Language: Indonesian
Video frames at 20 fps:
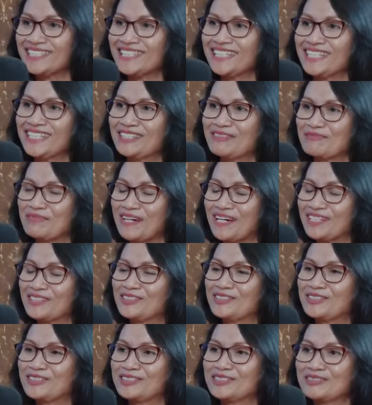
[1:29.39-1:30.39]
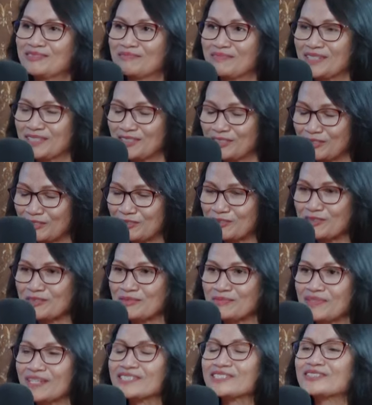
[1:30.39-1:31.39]
Nah, Pak gimana Agung, kabarnya Dr.
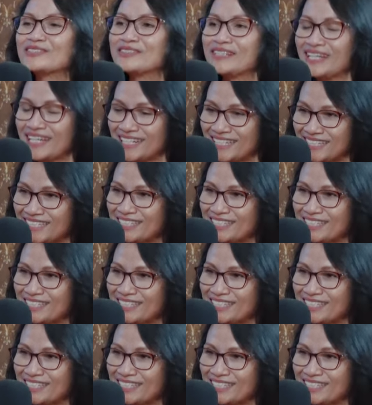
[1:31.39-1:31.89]
ini?